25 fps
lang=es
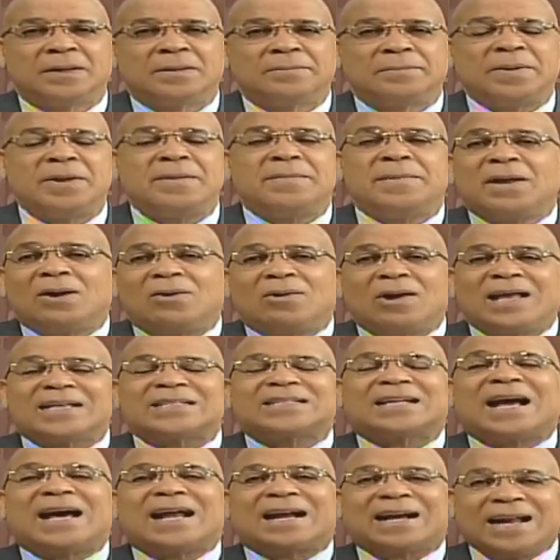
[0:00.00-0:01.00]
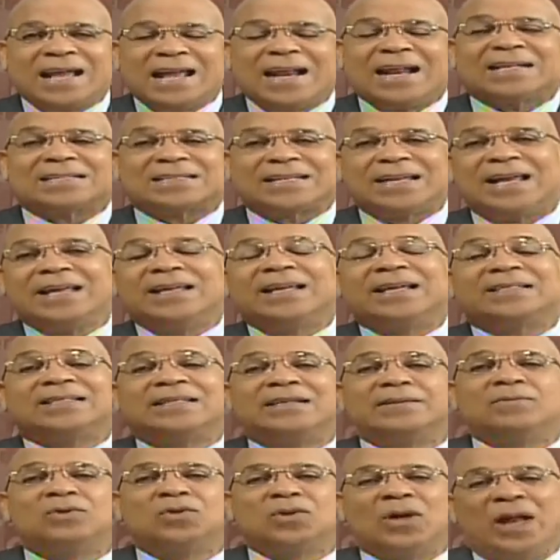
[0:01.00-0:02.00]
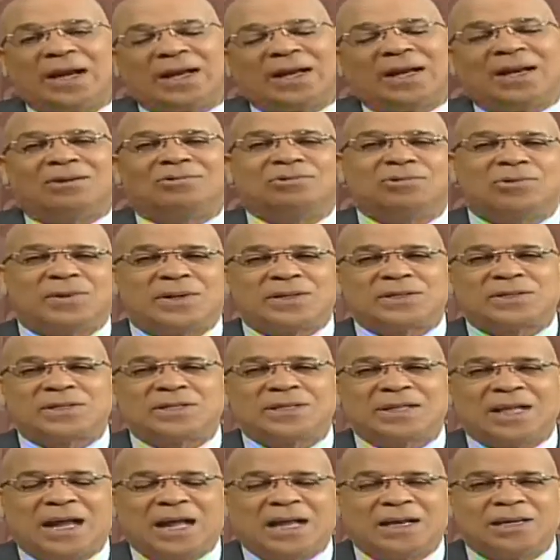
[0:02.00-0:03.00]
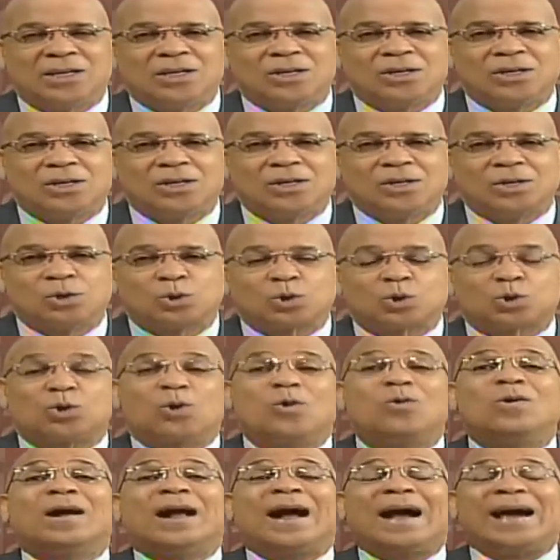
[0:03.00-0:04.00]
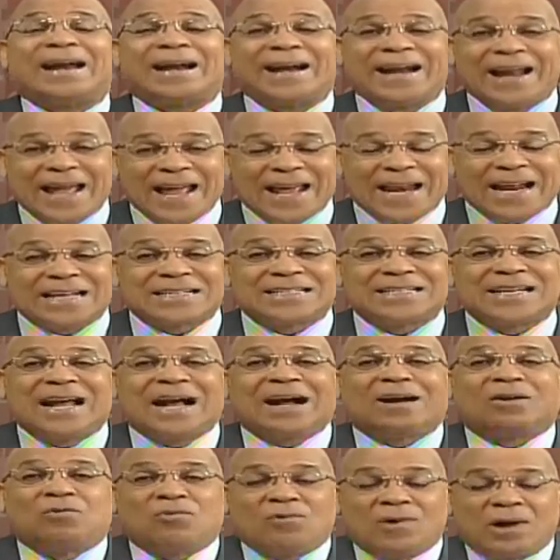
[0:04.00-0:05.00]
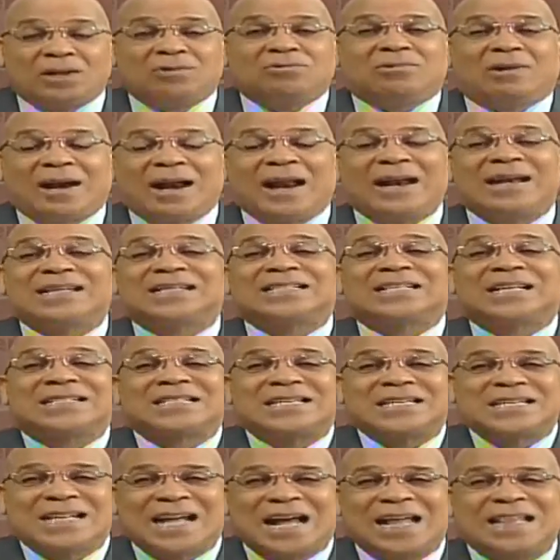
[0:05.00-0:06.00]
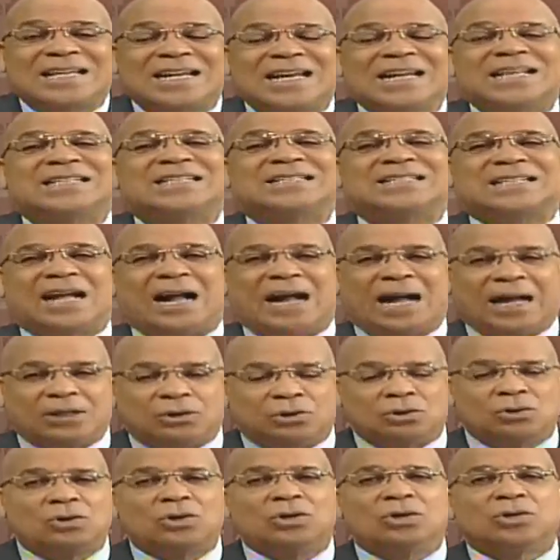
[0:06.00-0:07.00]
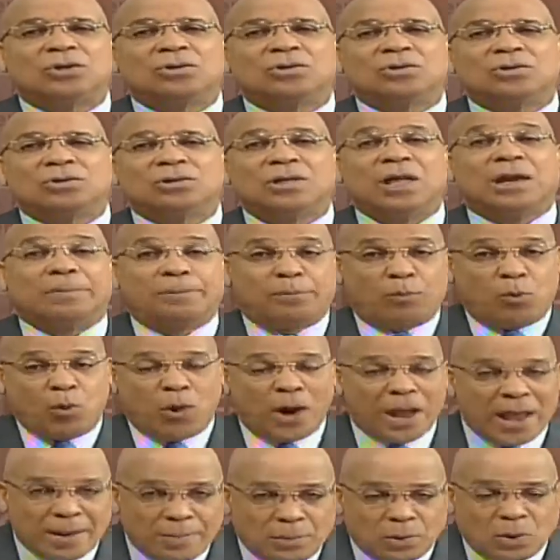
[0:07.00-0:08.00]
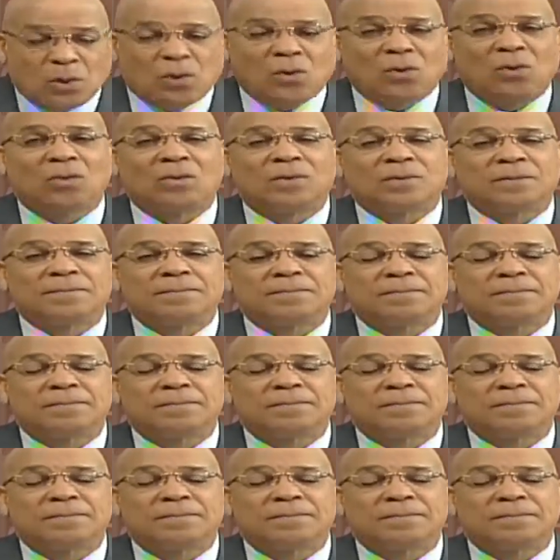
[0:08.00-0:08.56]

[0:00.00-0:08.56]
Primero, las carreras que hay que estimular en la universidad son carreras de acuerdo a la necesidad del Estado, del pueblo.